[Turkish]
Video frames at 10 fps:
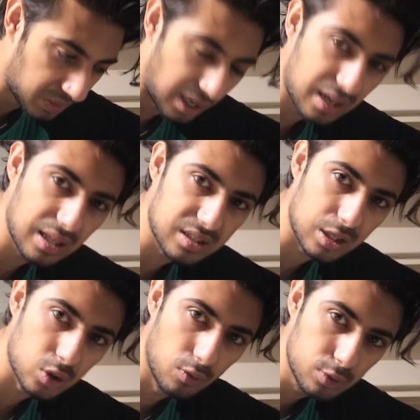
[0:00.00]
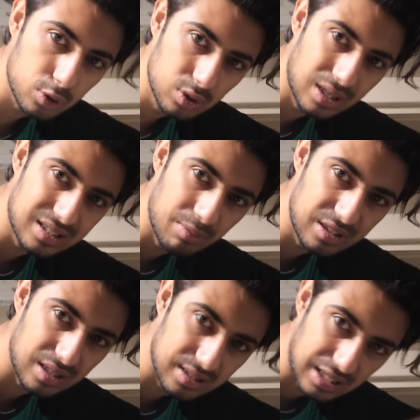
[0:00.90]
Arkadaşlar son videosunu da
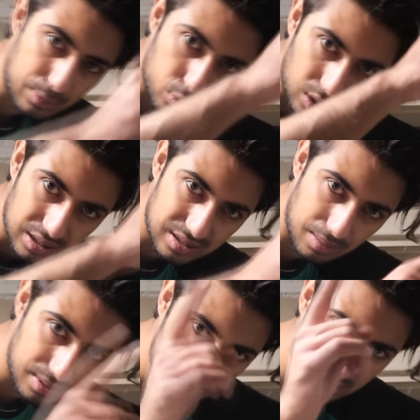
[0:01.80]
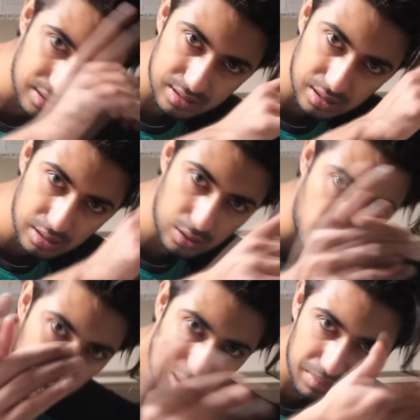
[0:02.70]
izlemediyseniz girip şuradan izleyebilirsiniz.
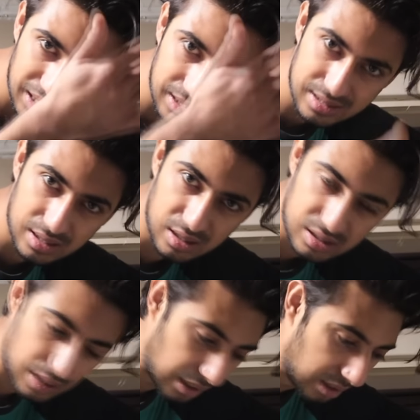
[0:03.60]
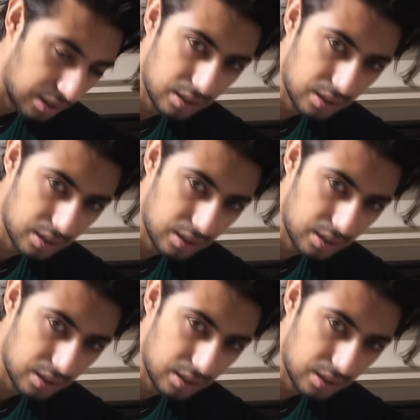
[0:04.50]
Oradan bir yerden izleyin işte.